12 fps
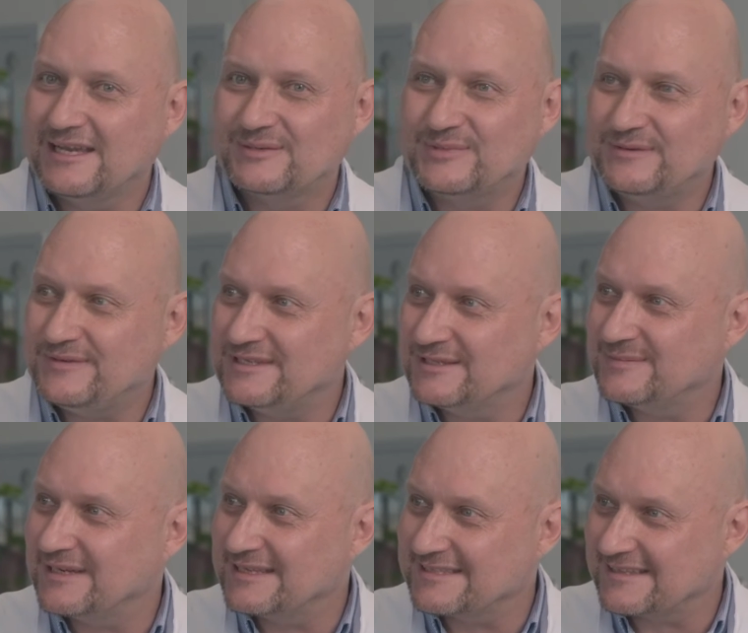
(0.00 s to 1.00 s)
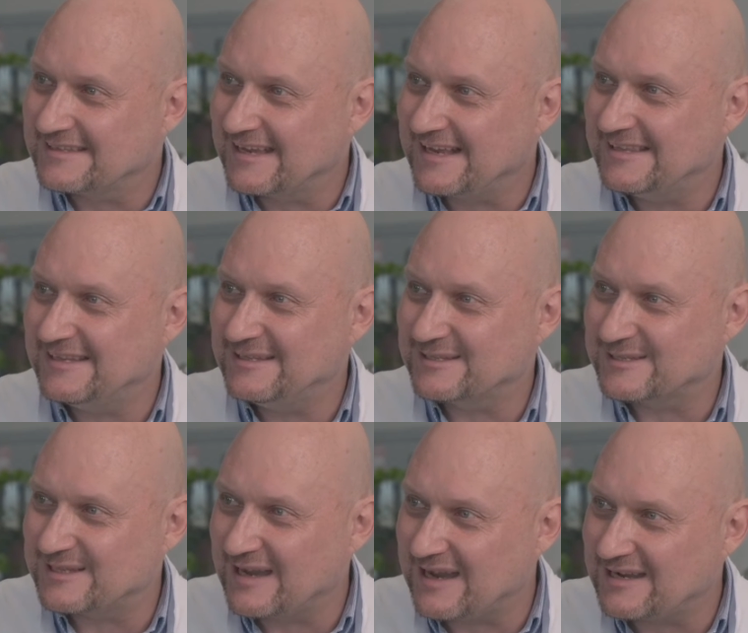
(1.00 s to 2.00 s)
мы видим горизонтальный
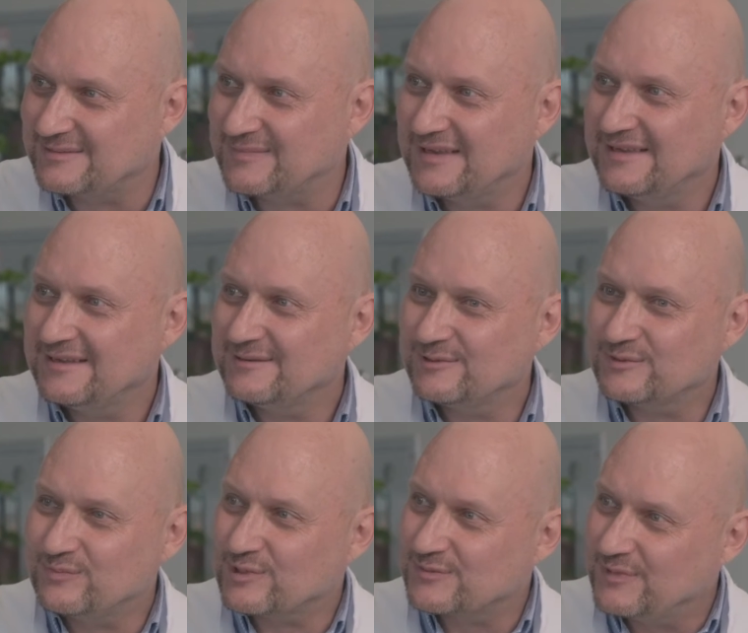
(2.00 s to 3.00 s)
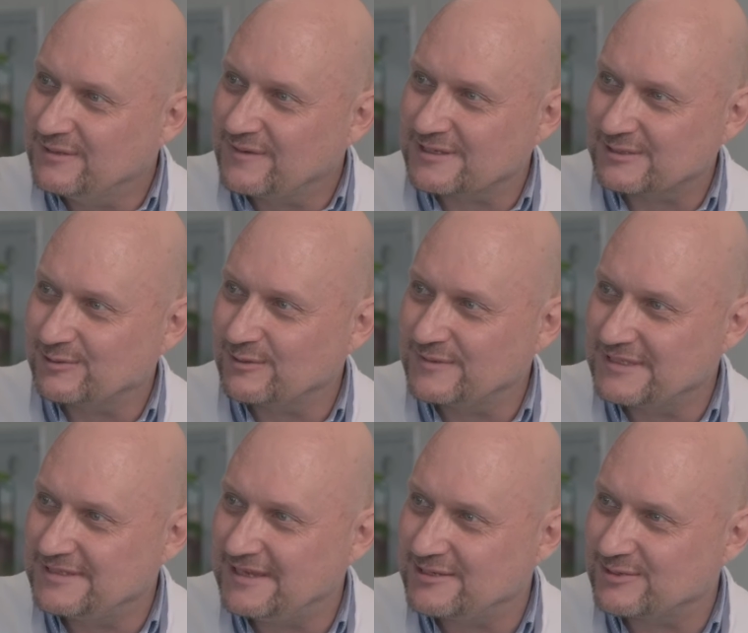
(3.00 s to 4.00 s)
нестагм, вот, может быть, два слова
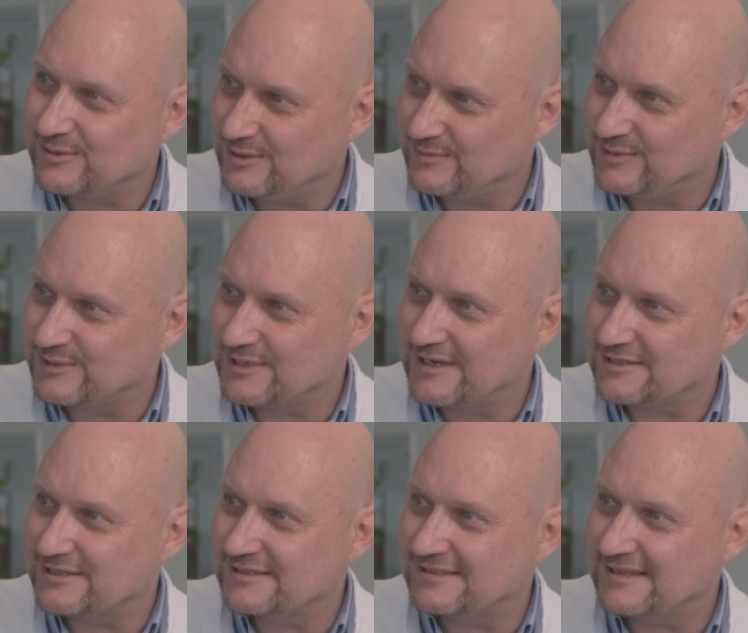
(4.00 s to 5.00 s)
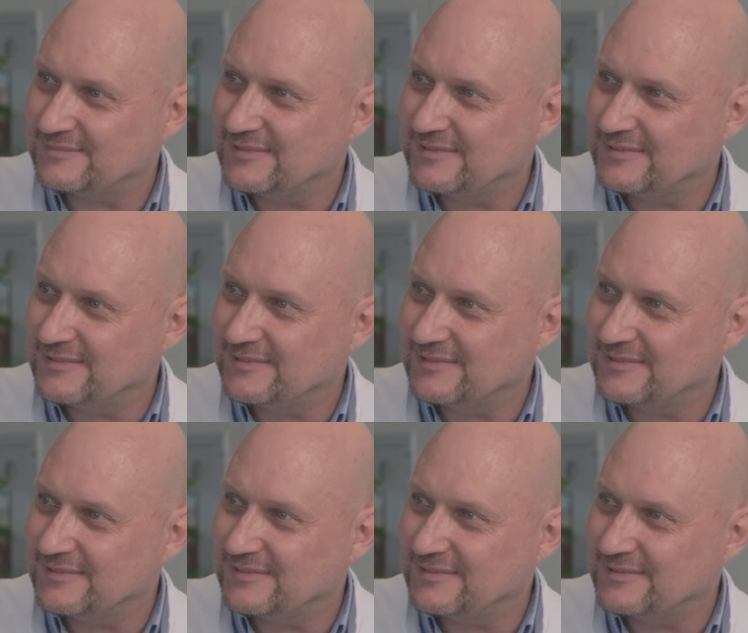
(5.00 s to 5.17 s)
здесь что-нибудь скажете нам?